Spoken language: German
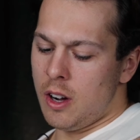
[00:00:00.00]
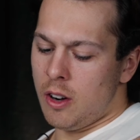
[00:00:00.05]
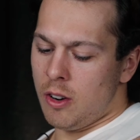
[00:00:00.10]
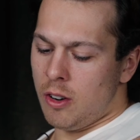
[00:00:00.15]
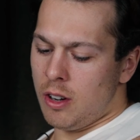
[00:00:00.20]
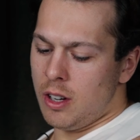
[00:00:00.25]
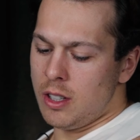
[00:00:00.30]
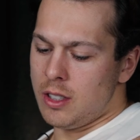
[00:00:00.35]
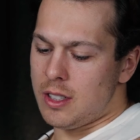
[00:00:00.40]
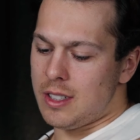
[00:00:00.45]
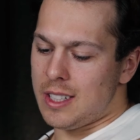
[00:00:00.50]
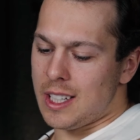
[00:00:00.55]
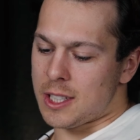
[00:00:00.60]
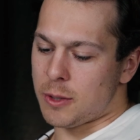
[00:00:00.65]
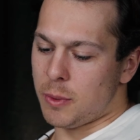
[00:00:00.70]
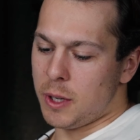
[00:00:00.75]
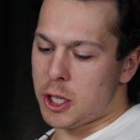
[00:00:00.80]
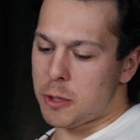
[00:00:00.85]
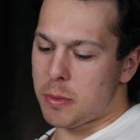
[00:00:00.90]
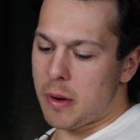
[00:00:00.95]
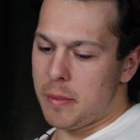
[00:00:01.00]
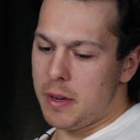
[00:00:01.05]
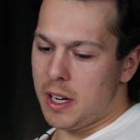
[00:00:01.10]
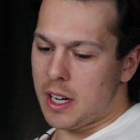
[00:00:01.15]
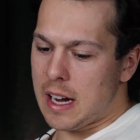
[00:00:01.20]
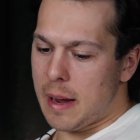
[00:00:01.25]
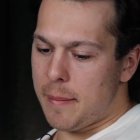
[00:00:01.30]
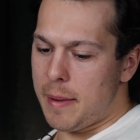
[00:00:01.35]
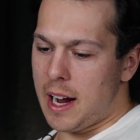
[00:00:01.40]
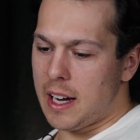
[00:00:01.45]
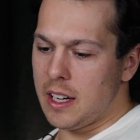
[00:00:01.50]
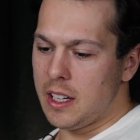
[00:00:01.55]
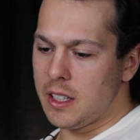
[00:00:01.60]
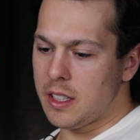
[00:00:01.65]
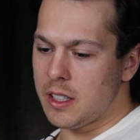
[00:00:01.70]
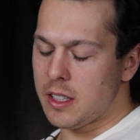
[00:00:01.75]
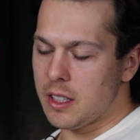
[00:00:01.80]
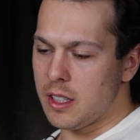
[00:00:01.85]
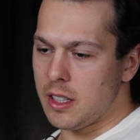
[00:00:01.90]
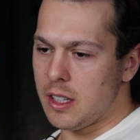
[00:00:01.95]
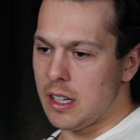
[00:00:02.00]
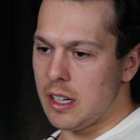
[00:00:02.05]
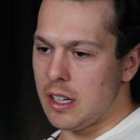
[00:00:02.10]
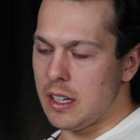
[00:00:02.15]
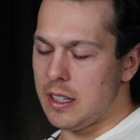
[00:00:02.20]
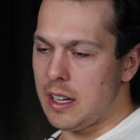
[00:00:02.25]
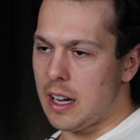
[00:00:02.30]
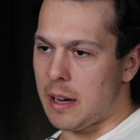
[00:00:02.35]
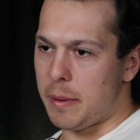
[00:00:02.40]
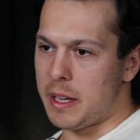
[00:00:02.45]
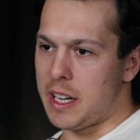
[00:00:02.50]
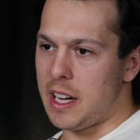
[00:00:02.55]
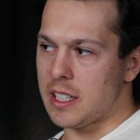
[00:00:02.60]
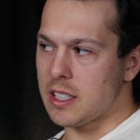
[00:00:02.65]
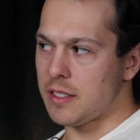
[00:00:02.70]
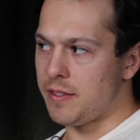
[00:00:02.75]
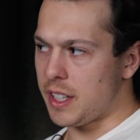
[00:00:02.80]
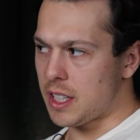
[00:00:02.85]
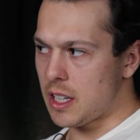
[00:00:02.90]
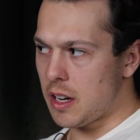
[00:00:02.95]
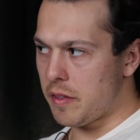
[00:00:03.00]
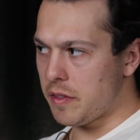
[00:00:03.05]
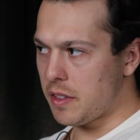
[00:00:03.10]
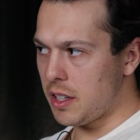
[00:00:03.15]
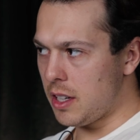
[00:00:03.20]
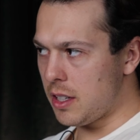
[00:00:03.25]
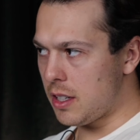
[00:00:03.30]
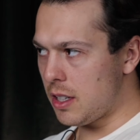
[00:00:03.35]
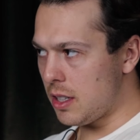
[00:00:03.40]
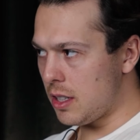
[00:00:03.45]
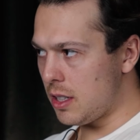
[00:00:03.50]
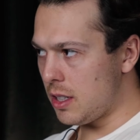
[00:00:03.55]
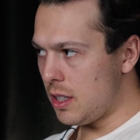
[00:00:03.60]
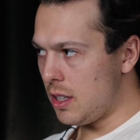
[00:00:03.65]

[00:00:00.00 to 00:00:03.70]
Und der Switch bei mir kam eigentlich äh, nach meiner ersten Wettkampfdiät.